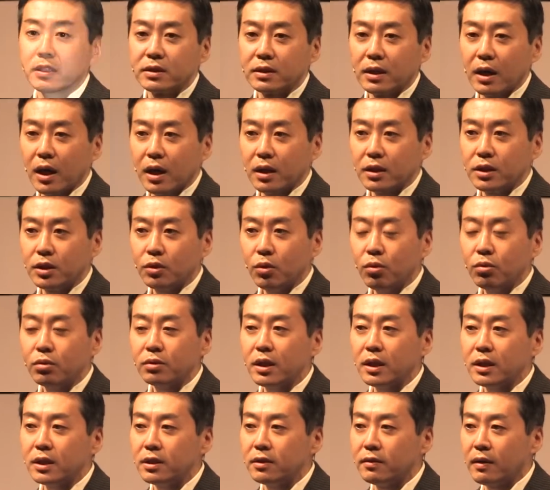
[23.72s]
すが基
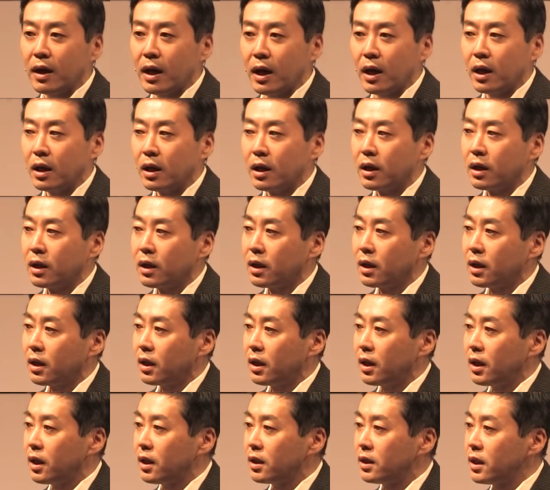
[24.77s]
本的には
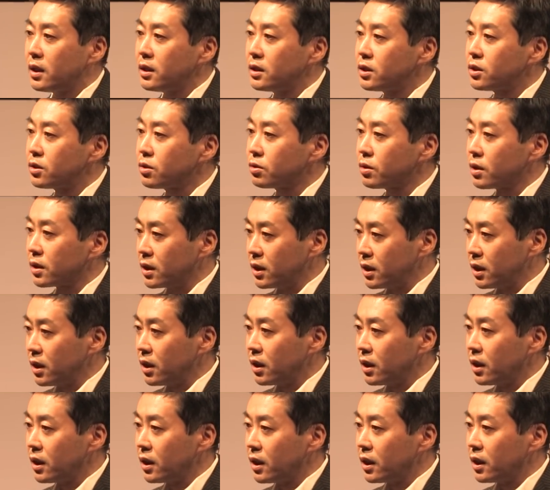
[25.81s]
電子書
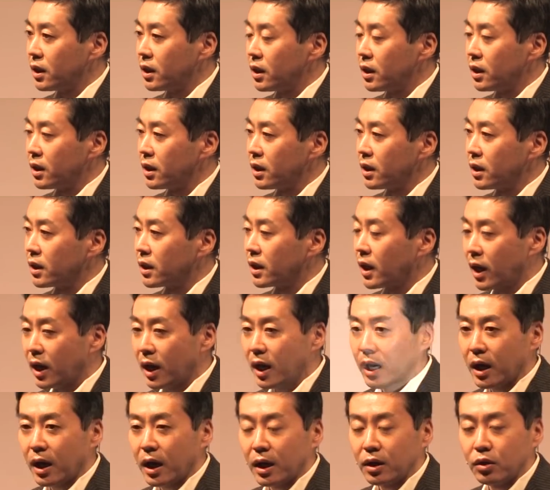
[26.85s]
籍
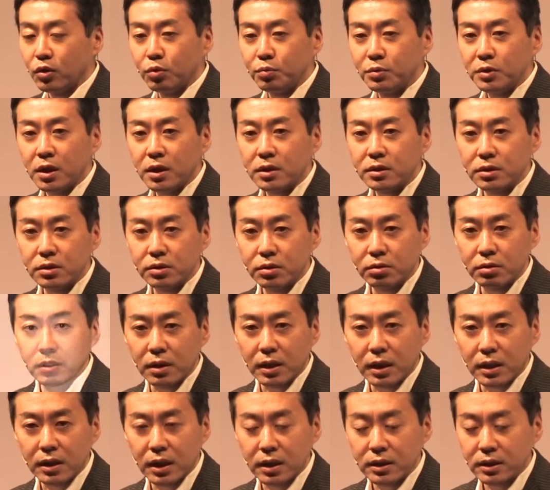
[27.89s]
が読みやすいよう
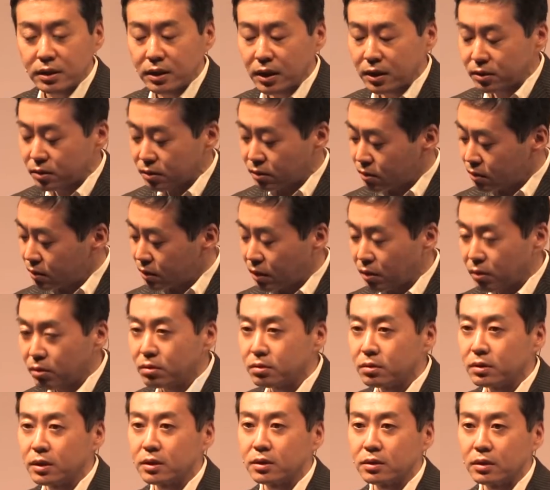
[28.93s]
な形で作って
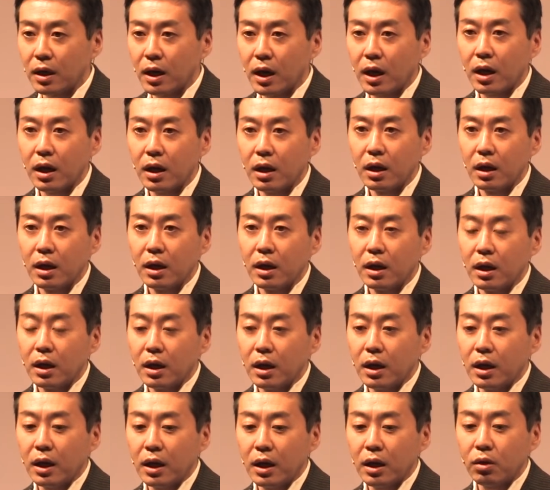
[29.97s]
おるんですが
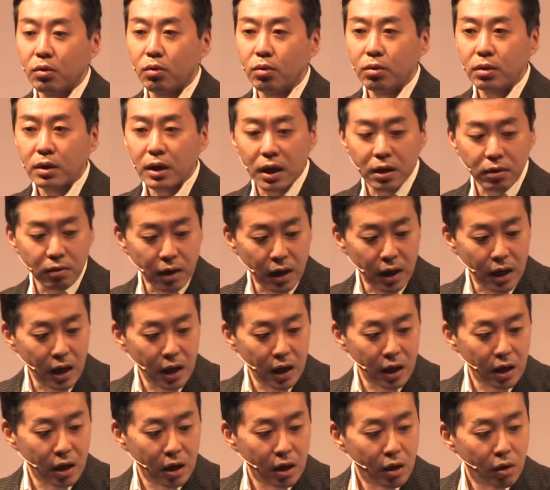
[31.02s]
今回
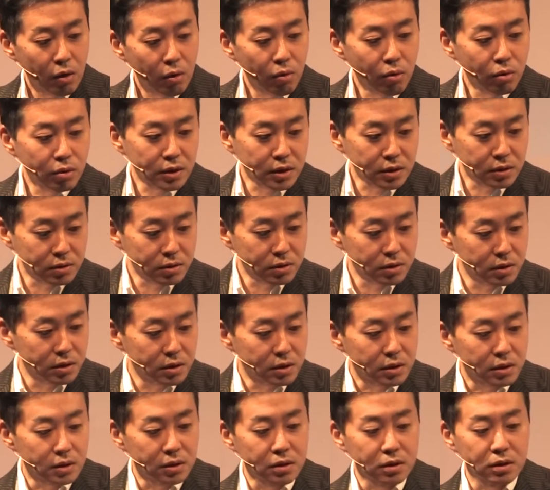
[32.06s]
は大き
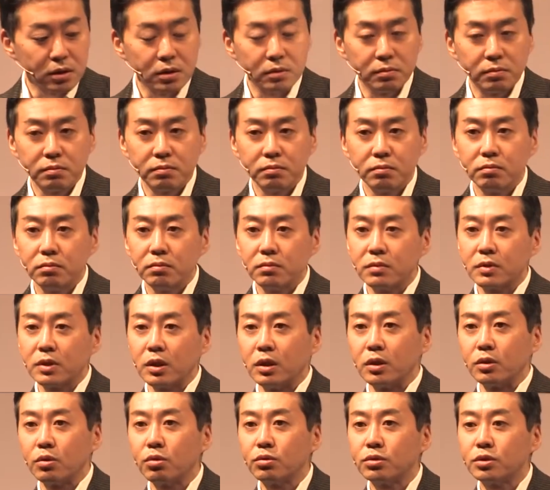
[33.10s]
く
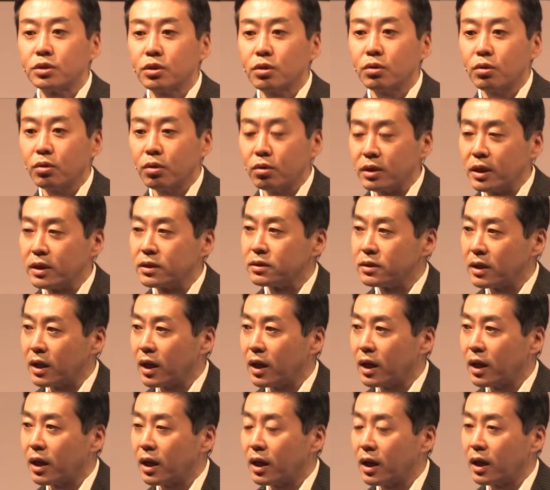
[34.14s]
特徴をです
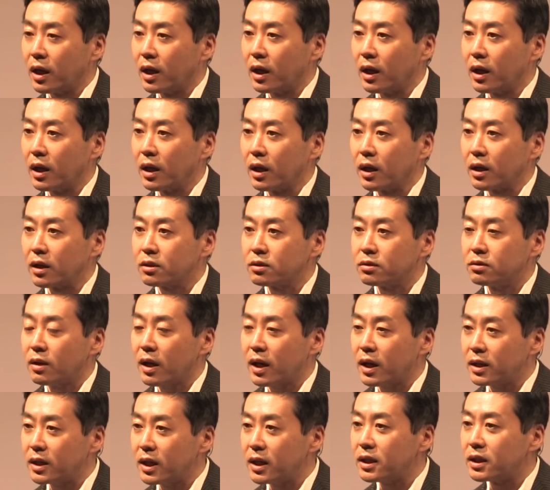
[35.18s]
ね
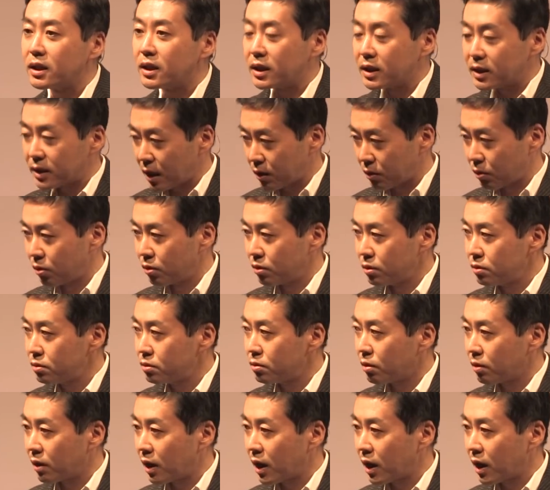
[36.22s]
加えてきたというの